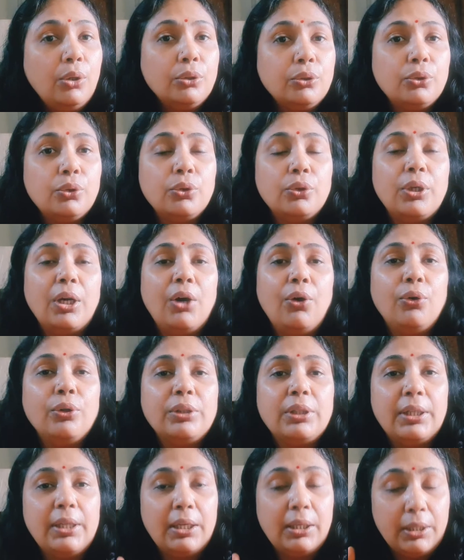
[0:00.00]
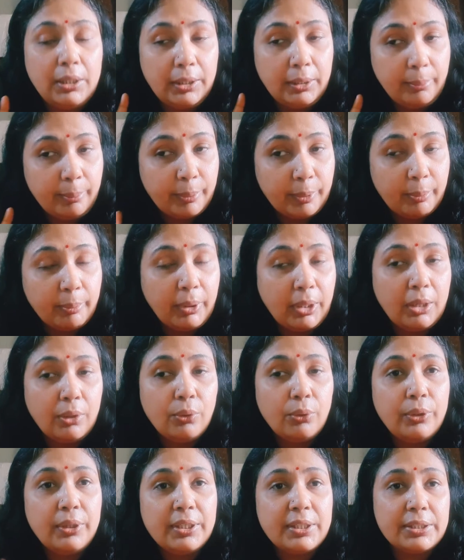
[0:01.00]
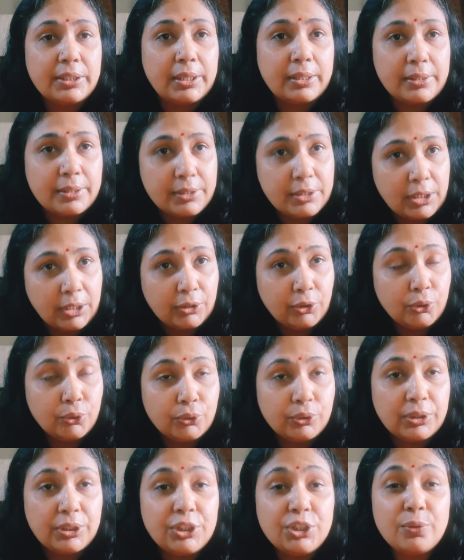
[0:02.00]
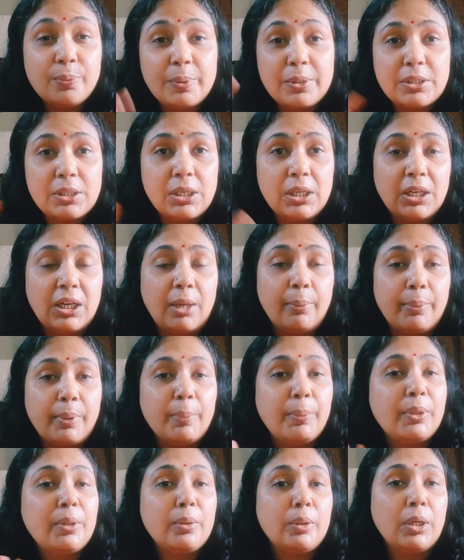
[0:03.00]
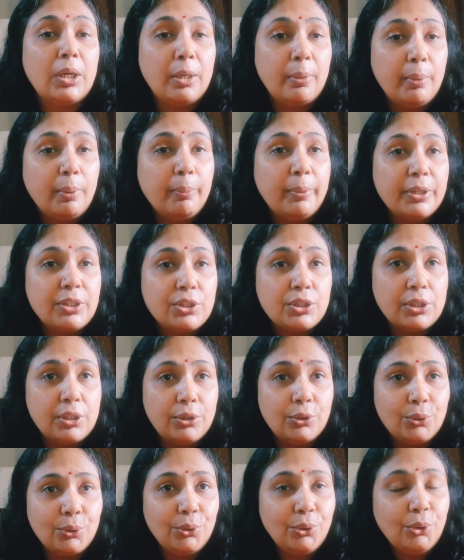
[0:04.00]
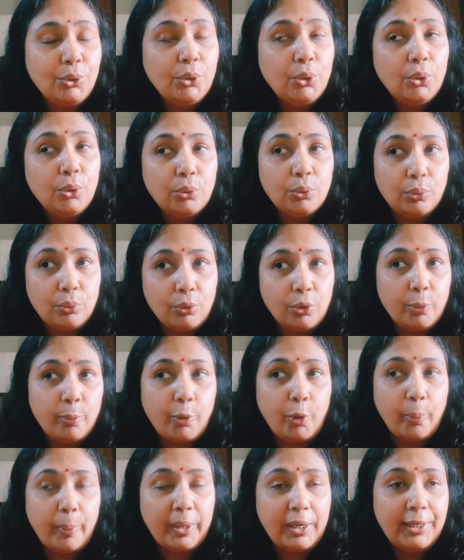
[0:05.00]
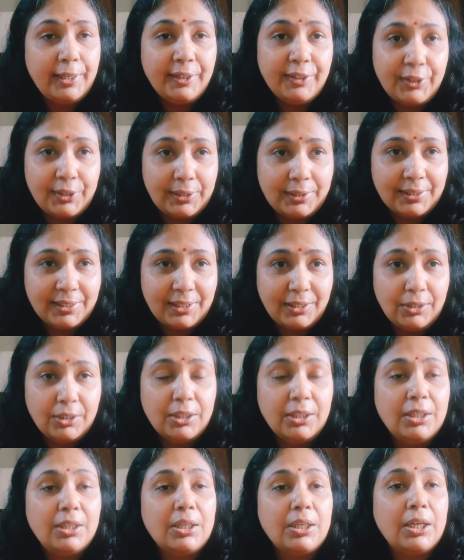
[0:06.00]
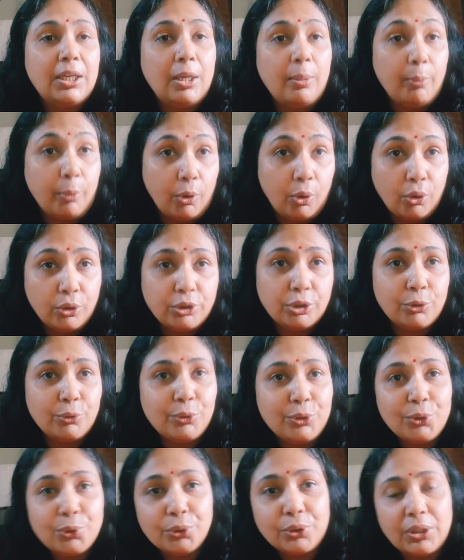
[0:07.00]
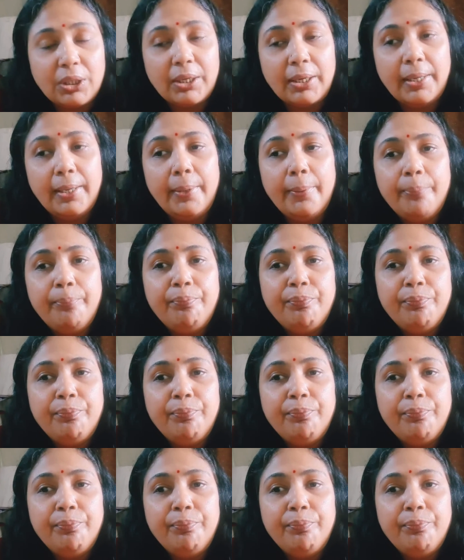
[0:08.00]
तो क्या होते हैं बीमार होने के चांसेस ज़्यादा होते हैं स्पेशली अगर आपके घर में बच्चे हैं तो, तो उनको प्रॉपरली ट्रीट करना बहुत ज़रूरी होता है